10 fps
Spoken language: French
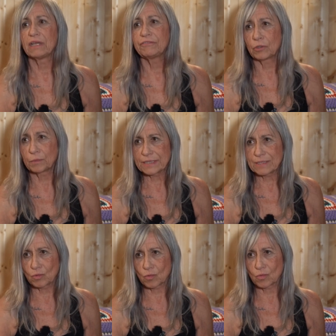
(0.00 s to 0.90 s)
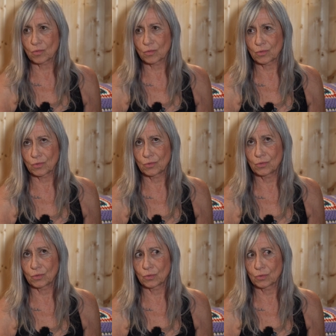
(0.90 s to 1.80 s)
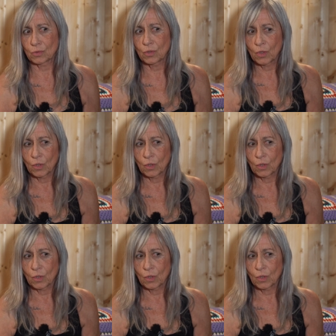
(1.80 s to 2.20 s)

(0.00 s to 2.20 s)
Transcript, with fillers: la formation euh, de,